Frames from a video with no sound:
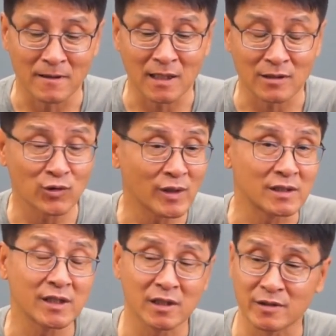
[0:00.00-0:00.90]
다 소개를
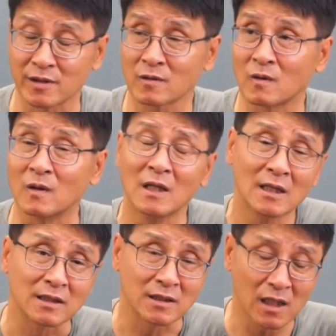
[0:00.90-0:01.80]
시켜드렸고
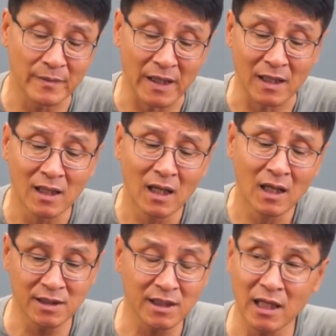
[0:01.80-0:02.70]
그다음에
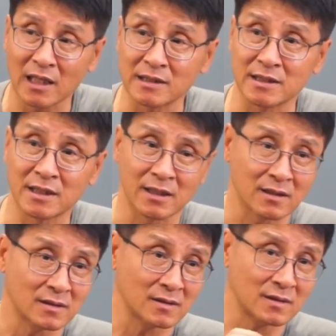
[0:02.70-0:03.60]
이 시계가 이제
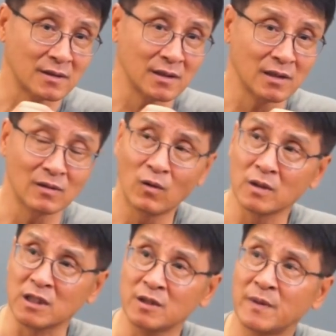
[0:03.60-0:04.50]
그
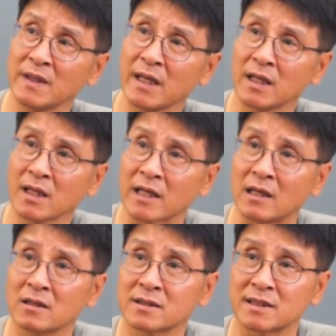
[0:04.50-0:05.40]
이번에
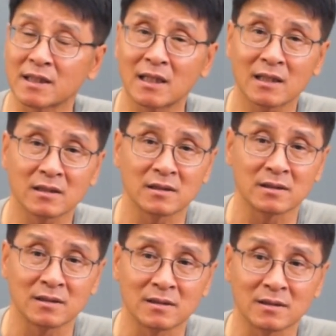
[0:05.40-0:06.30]
갤럭시가
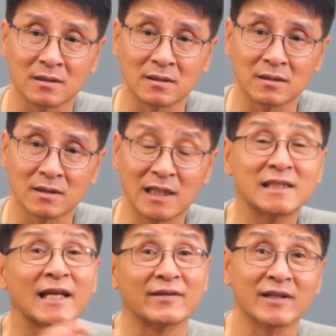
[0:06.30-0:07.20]
그 길
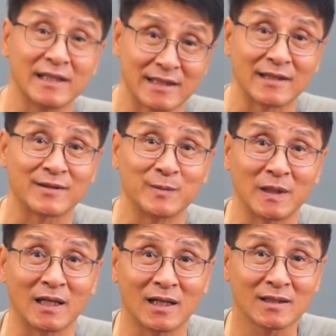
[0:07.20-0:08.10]
찾는 거 있지
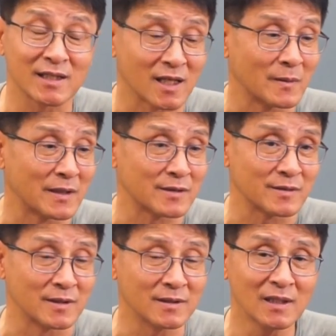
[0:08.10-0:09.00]
않습니까? 쉽게
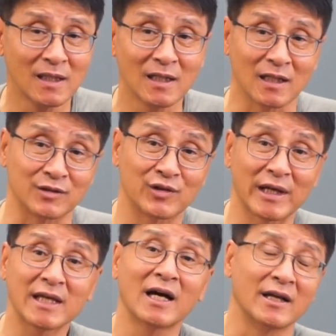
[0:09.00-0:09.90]
말해서 그
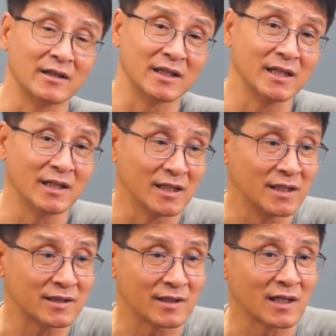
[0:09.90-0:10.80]
트래킹하는
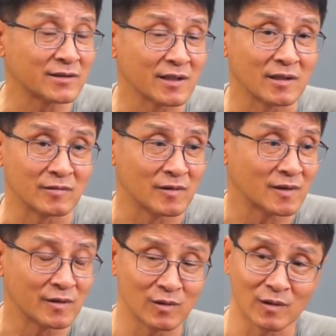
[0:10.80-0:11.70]
기능이 들어갔더라고요.
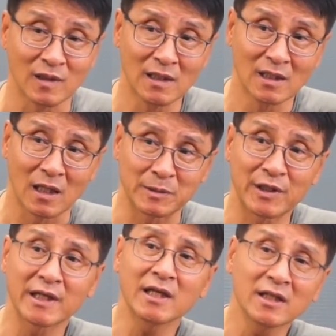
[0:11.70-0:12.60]
그리고 아마
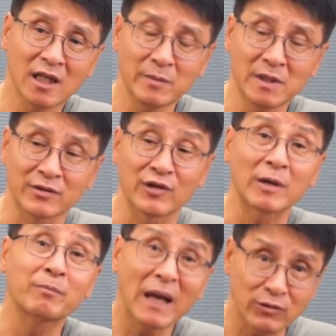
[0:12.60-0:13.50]
트래킹이 되면
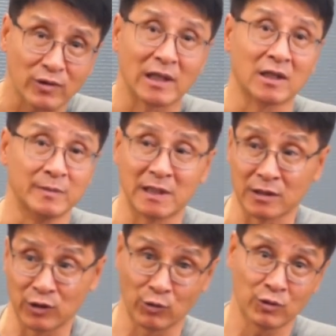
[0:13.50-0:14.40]
트랙백도 될
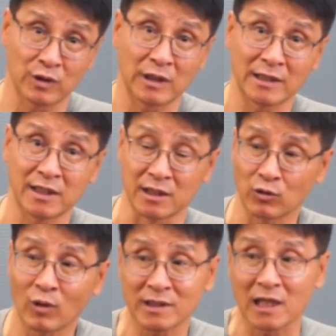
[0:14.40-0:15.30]
겁니다. 뒤로 다시
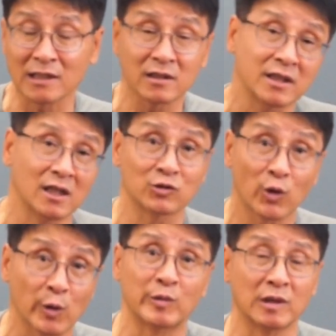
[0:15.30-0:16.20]
똑같이 같은 길을
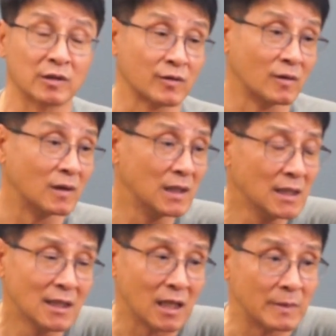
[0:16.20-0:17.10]
돌아오는 것도
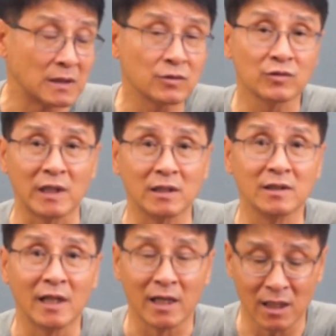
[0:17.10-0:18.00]
아마 그것도
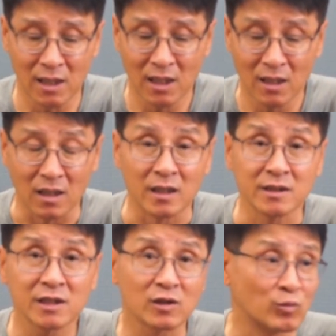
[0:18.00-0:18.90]
되는데 아, 이
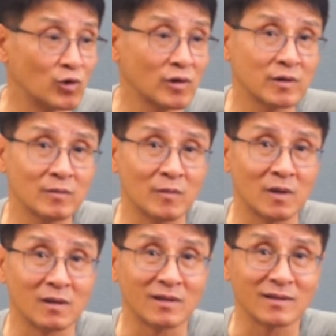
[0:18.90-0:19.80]
시기도 물론
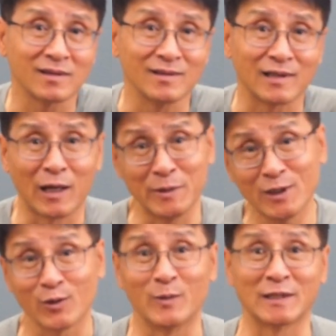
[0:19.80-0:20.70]
뭐그
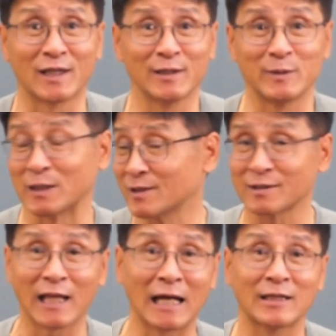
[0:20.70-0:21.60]
가민 것도 마찬가지입니다. 그런 거
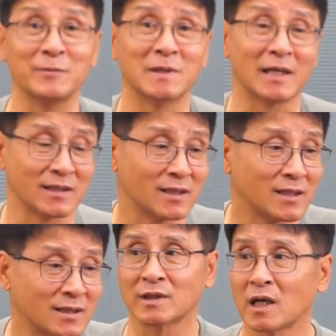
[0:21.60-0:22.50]
다 됩니다.
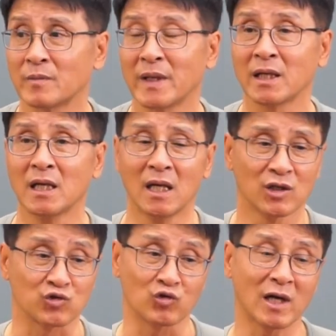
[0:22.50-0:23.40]
예. 그 다음에
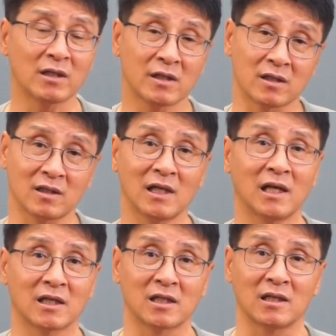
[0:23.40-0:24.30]
중요한 거는 그걸
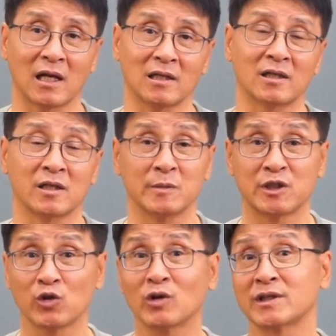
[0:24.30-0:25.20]
하려 고 그러면
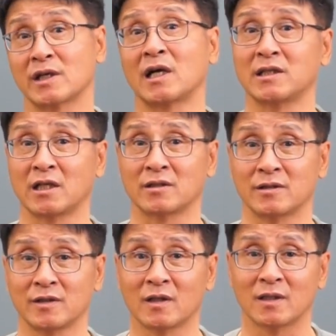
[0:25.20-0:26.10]
지도가 들어가야
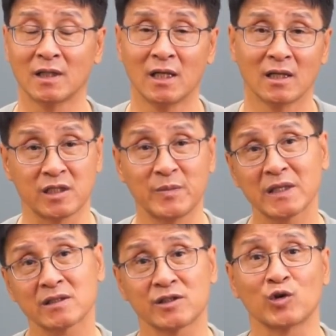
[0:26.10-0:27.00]
되거든요.
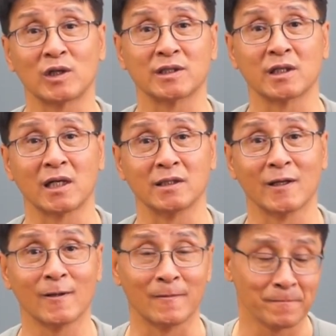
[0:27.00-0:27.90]
GPX 지도가 들어가야
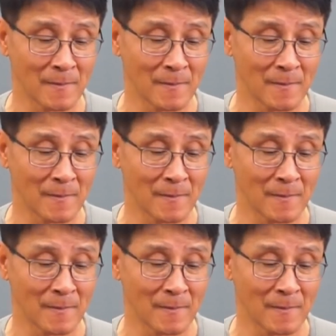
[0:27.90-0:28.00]
돼요.